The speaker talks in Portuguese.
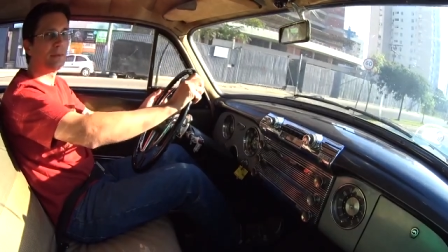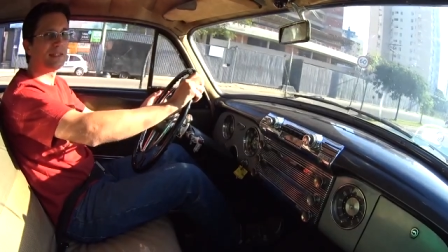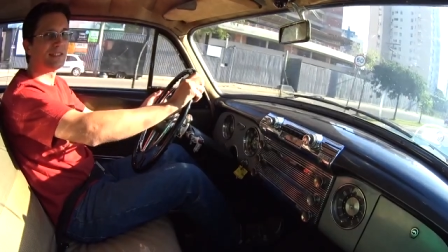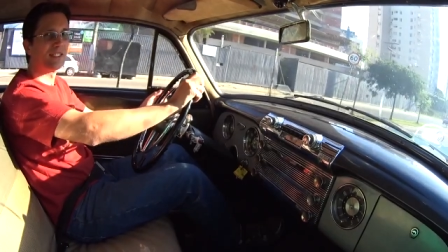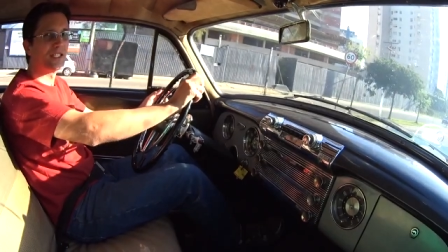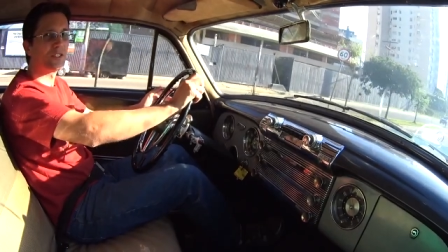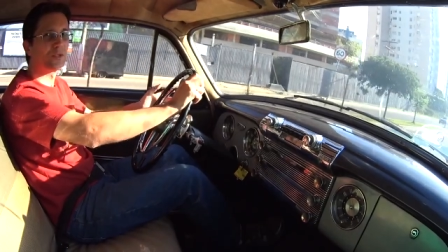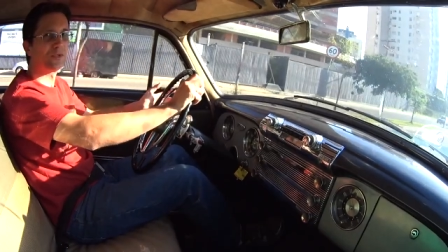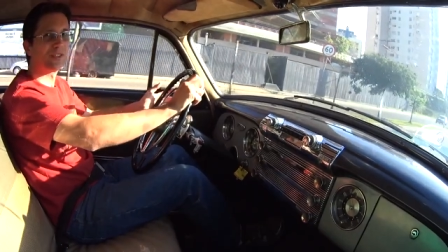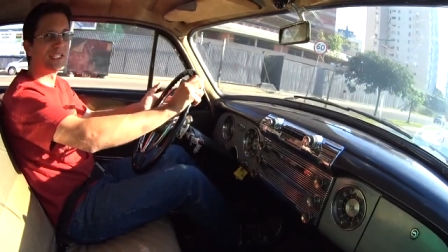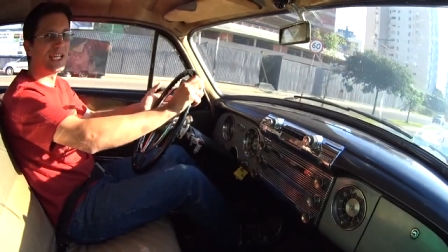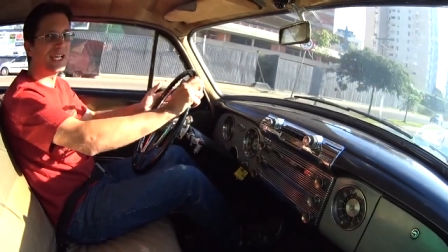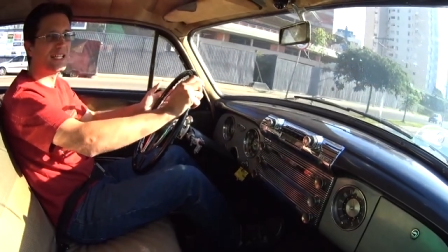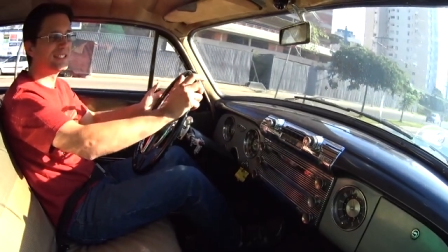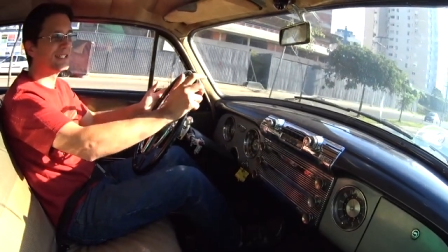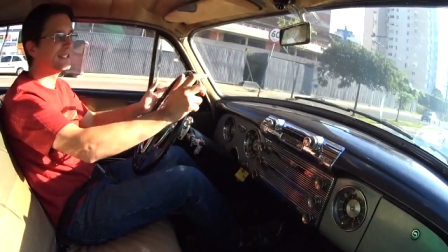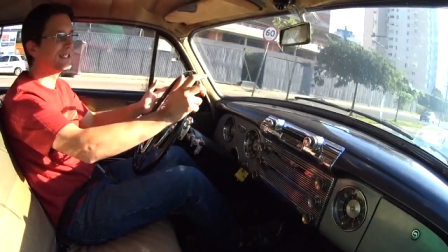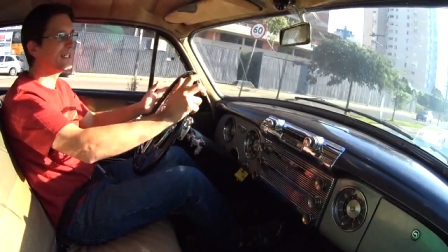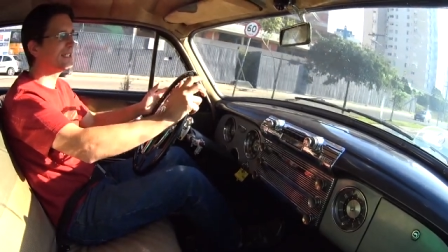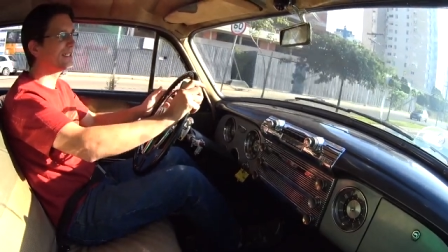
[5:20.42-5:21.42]
bastante
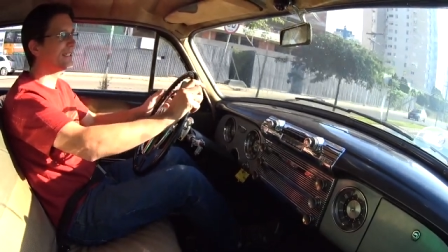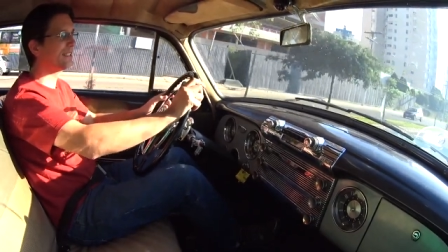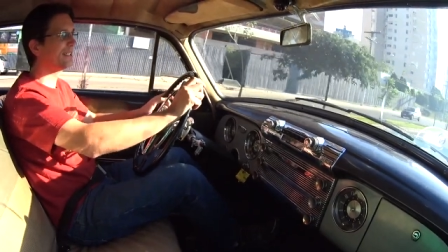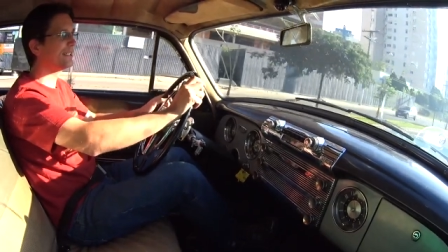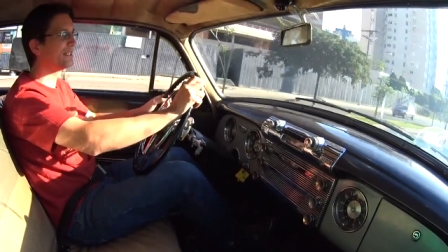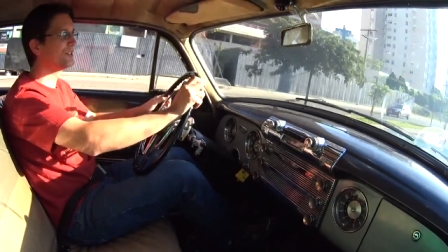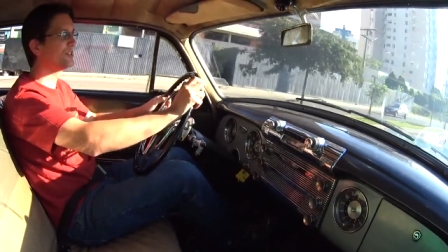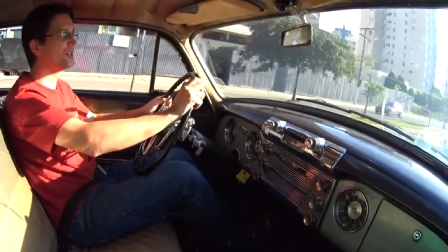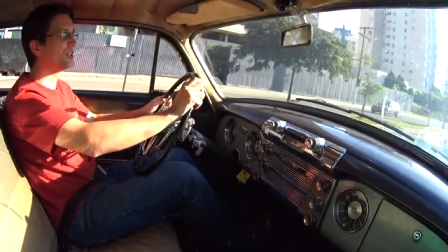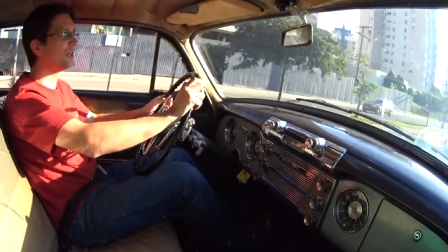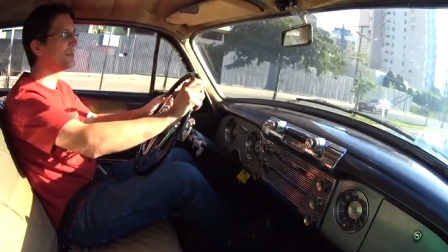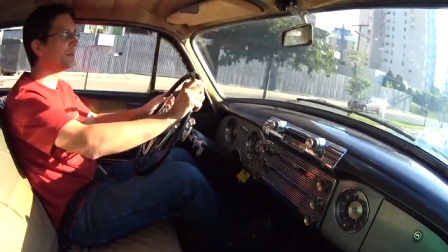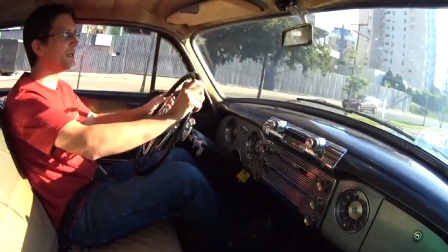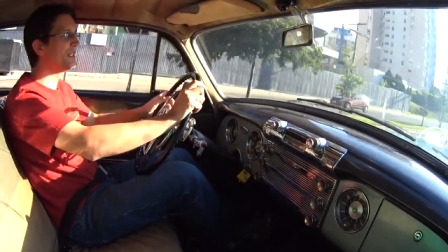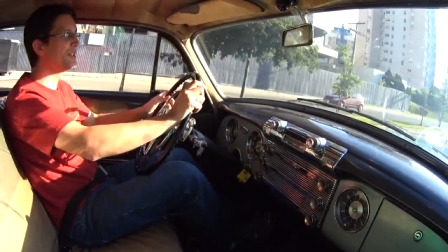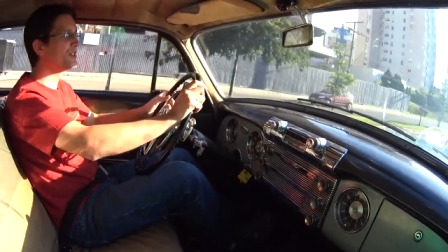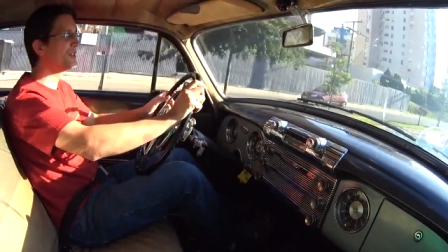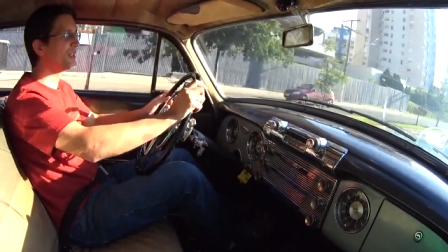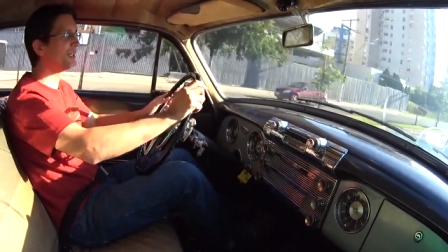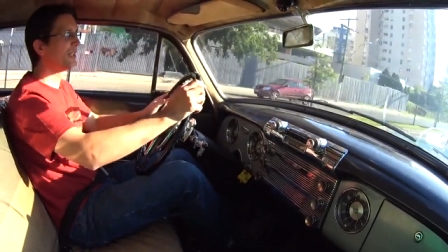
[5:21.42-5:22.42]
usada, né?
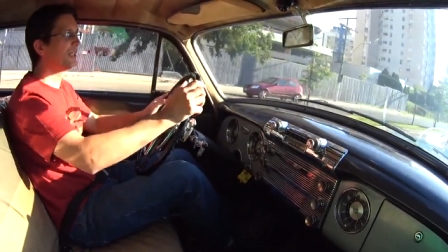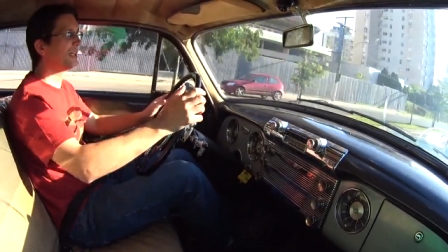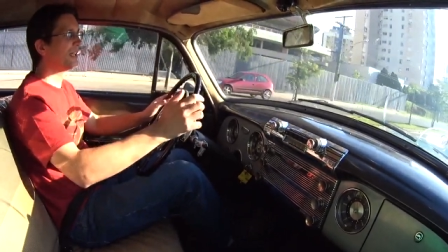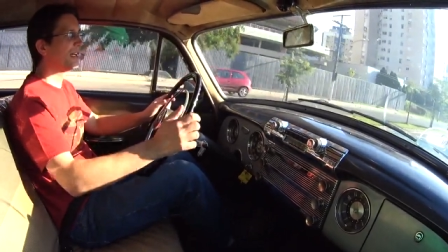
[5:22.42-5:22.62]
Antigamente.